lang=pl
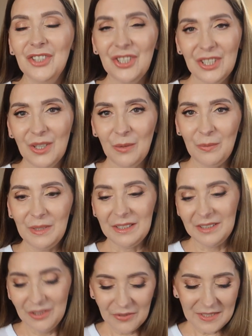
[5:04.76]
trzy
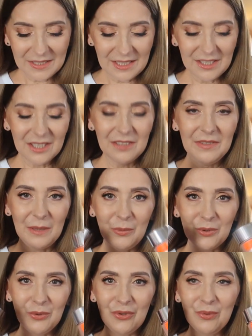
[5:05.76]
komplety, no w zasadzie dwa,
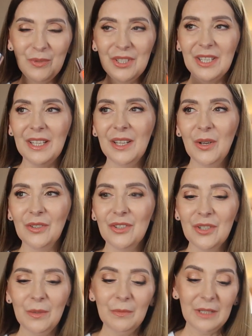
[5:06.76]
bo tu już mi się
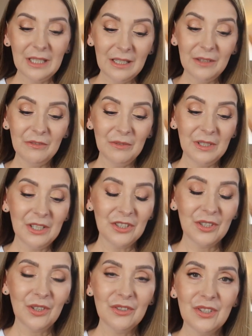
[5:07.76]
kończą i
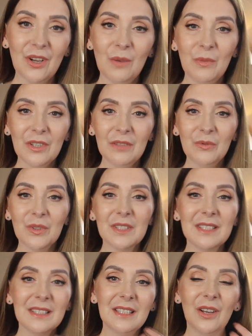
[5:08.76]
jeśli chodzi o moje
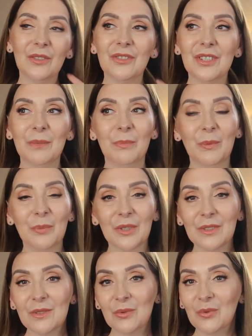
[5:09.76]
włosy, on się po
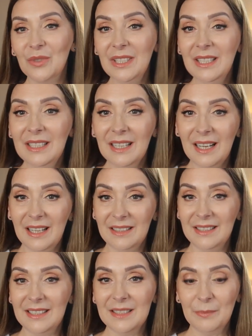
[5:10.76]
prostu
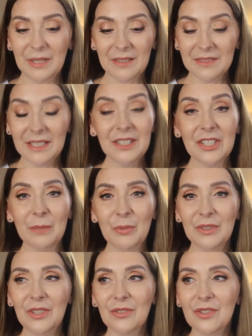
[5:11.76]
idealnie sprawdza i
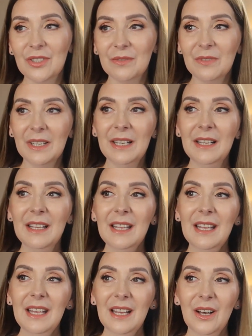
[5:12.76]
szampon i odżywka.
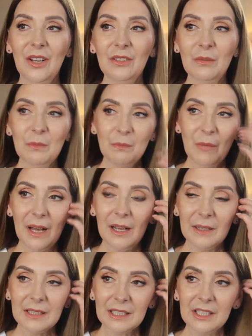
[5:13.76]
On
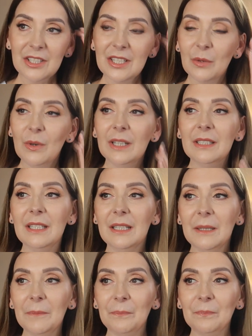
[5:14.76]
ma takie
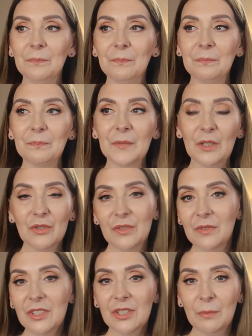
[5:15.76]
działanie mm,
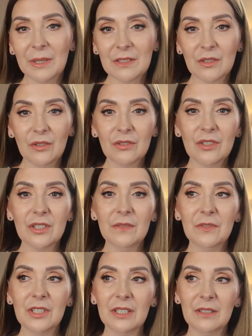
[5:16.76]
oczywiście bardzo
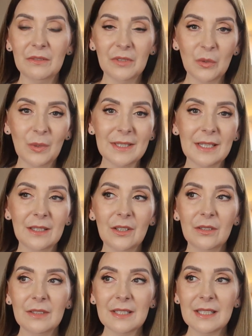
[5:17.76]
odżywcze,
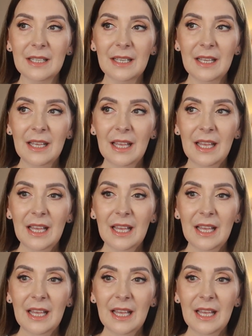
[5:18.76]
wygładzające,